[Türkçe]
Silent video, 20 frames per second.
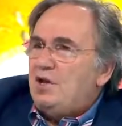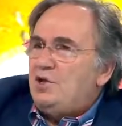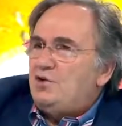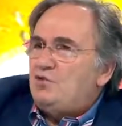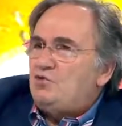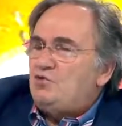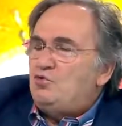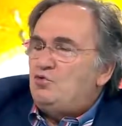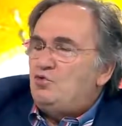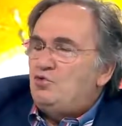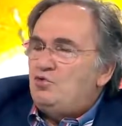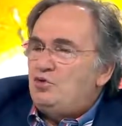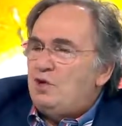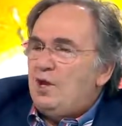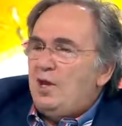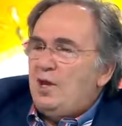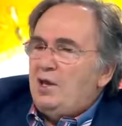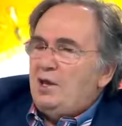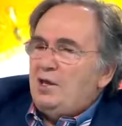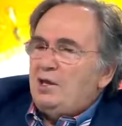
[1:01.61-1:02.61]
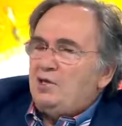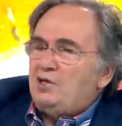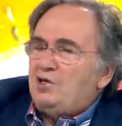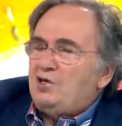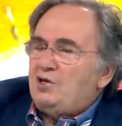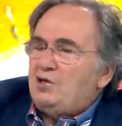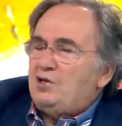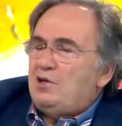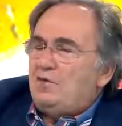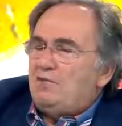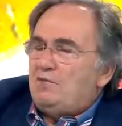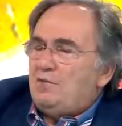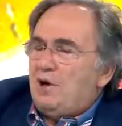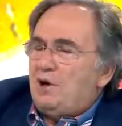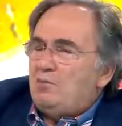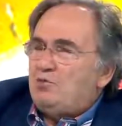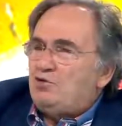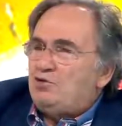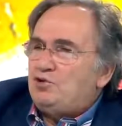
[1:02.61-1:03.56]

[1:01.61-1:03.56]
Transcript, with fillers: Günde iki defa bunu